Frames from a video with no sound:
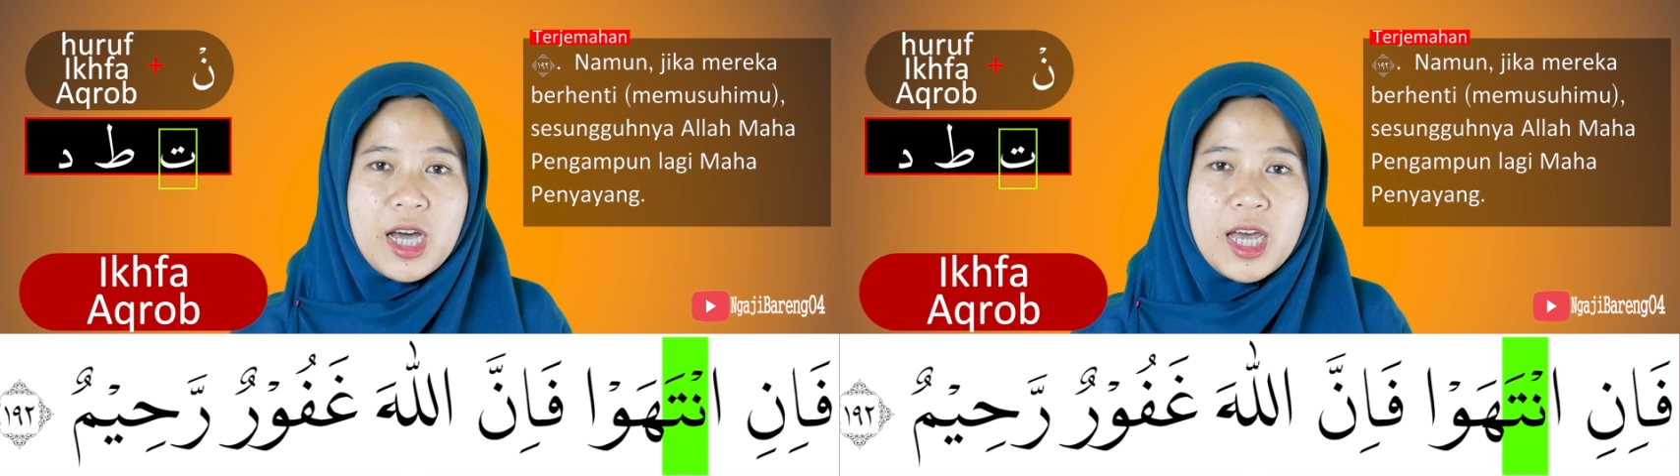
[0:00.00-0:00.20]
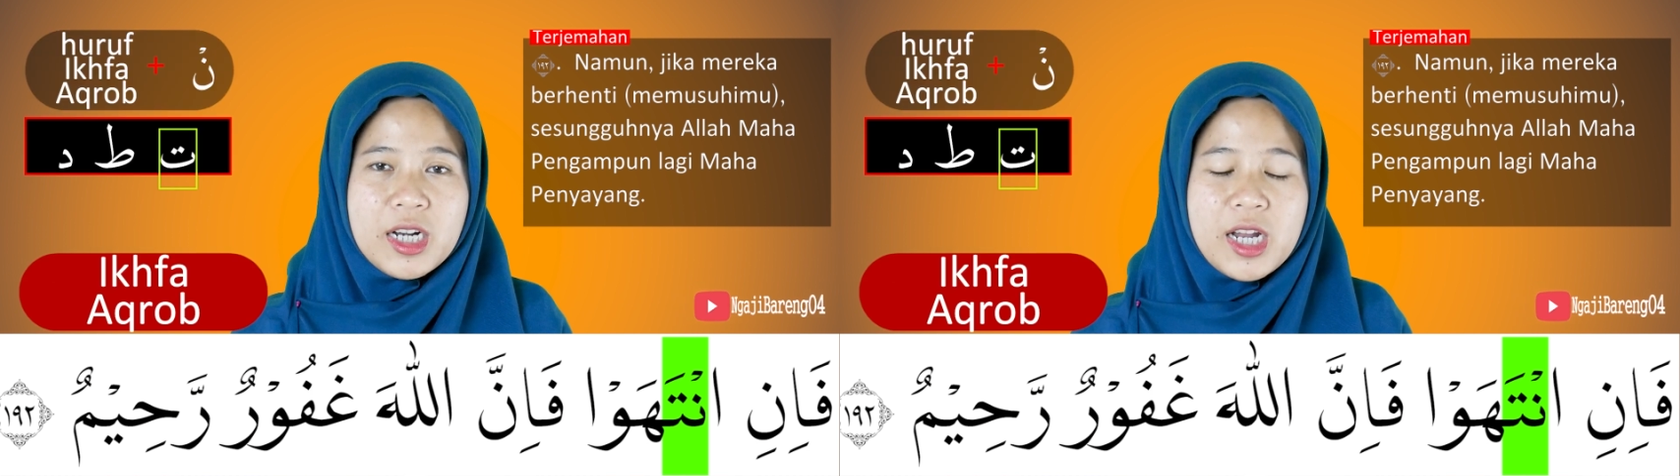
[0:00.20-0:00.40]

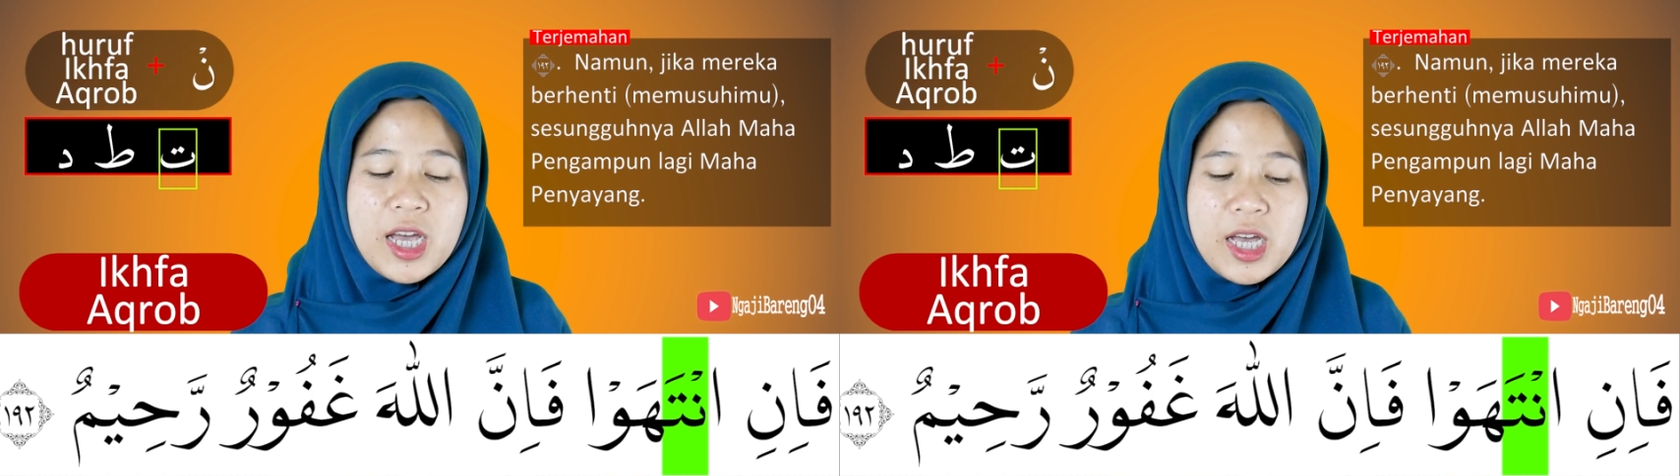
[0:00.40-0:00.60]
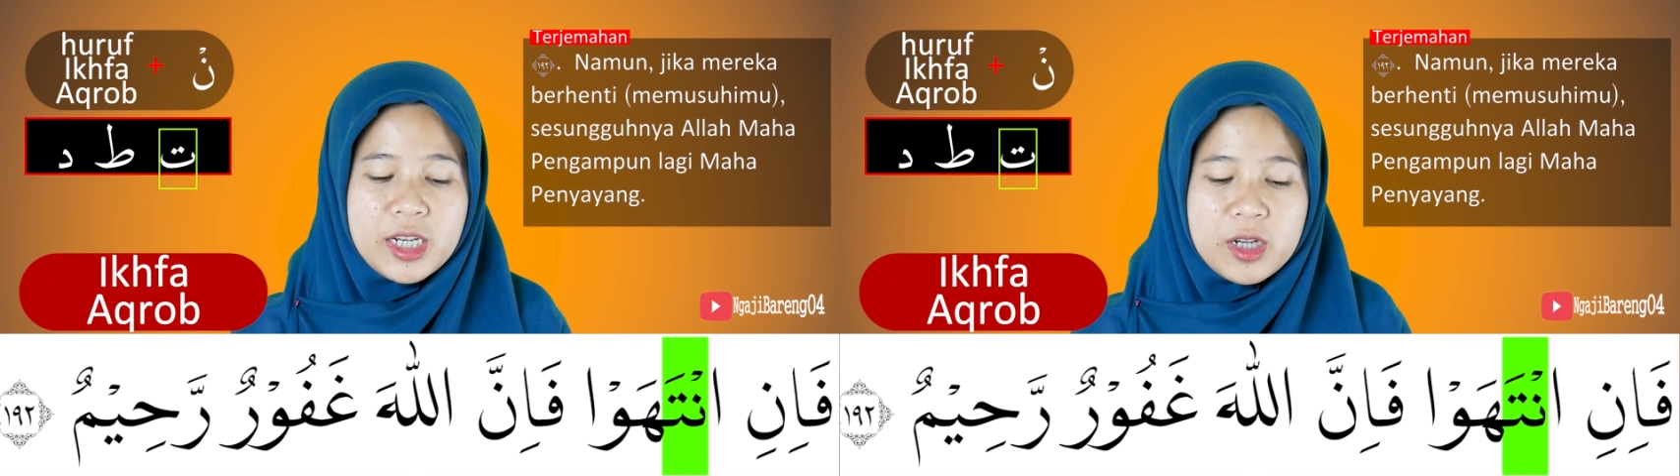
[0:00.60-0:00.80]

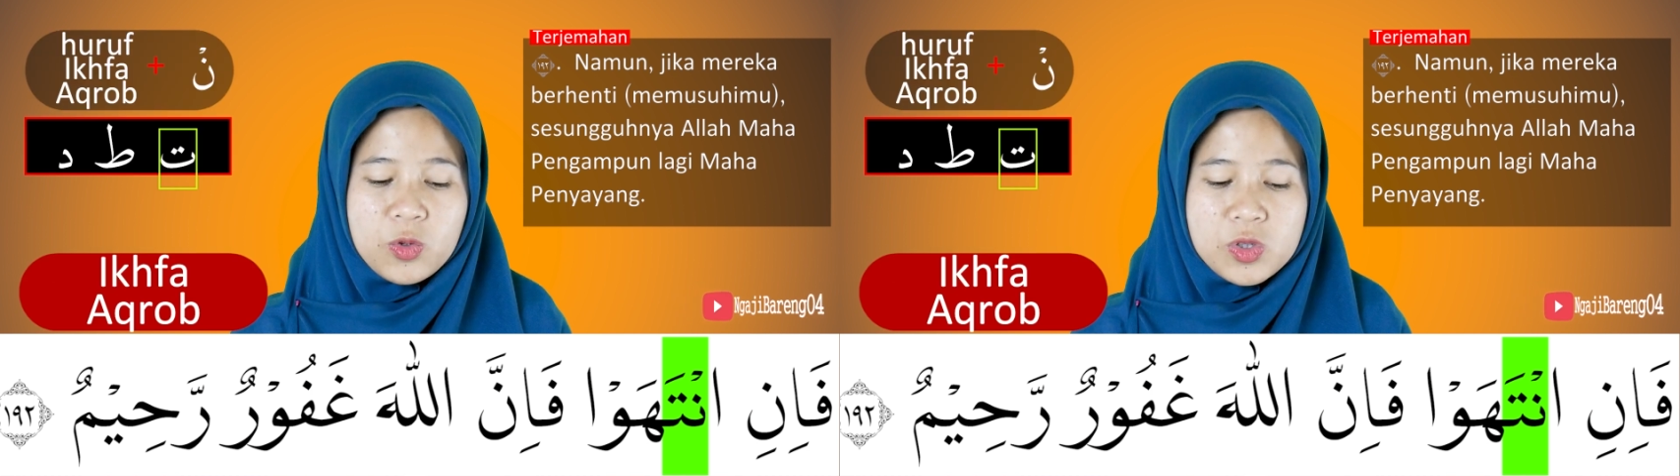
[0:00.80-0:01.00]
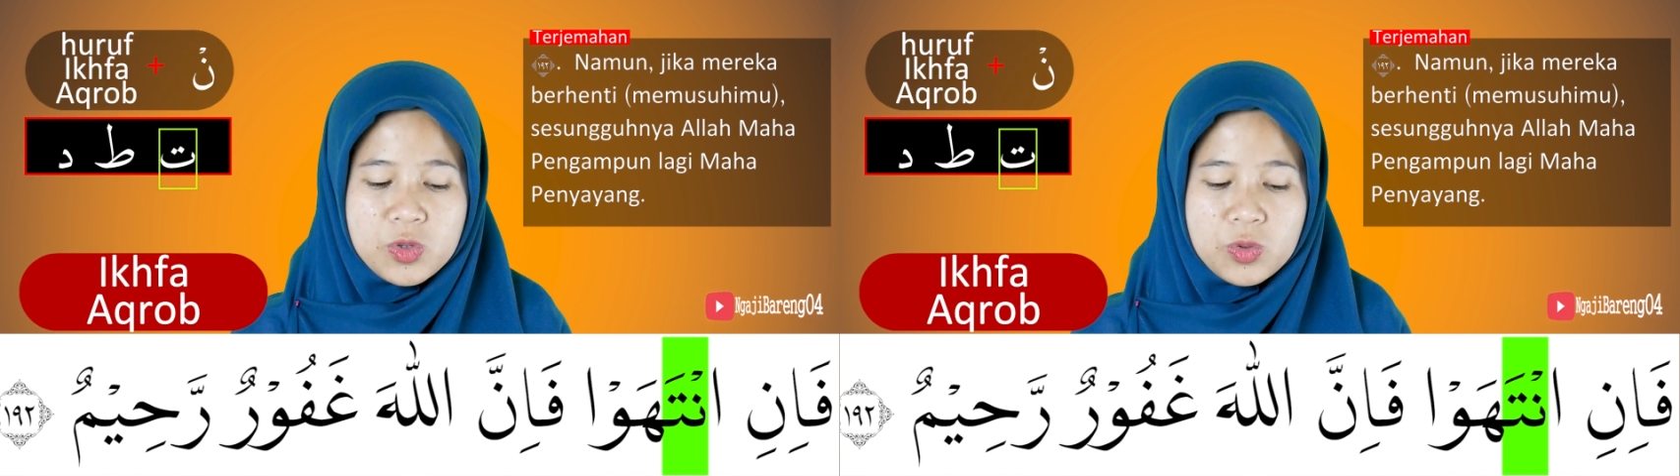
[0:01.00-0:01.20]
karena ada
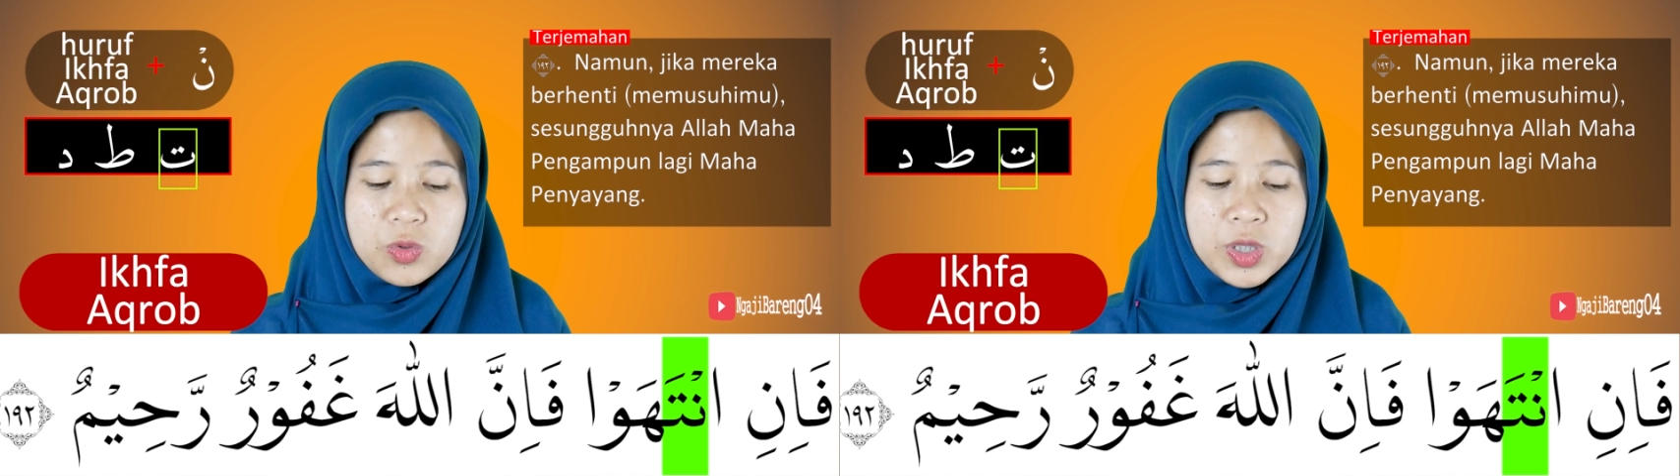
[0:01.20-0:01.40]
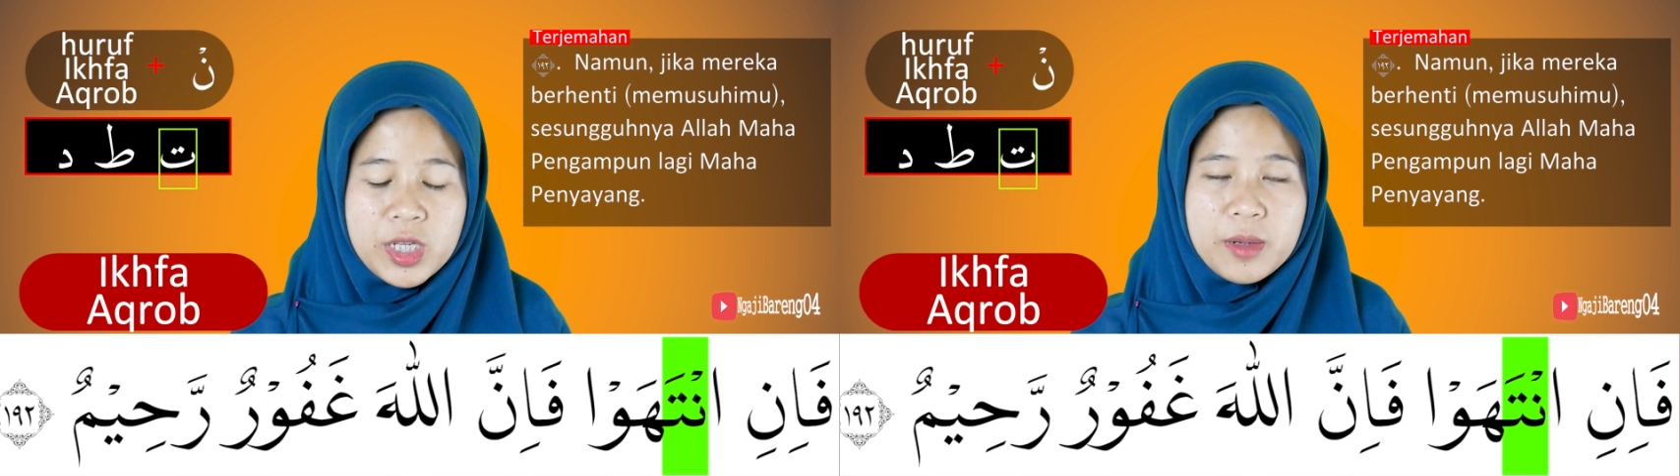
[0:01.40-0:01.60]
nun
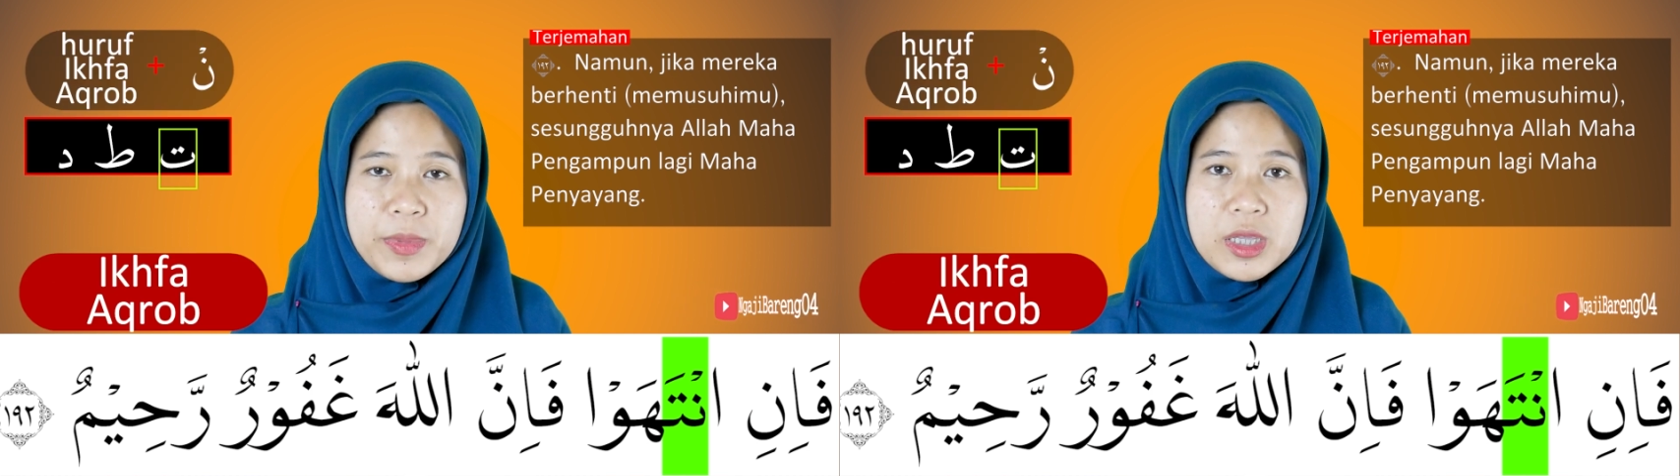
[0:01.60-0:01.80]
sukun yang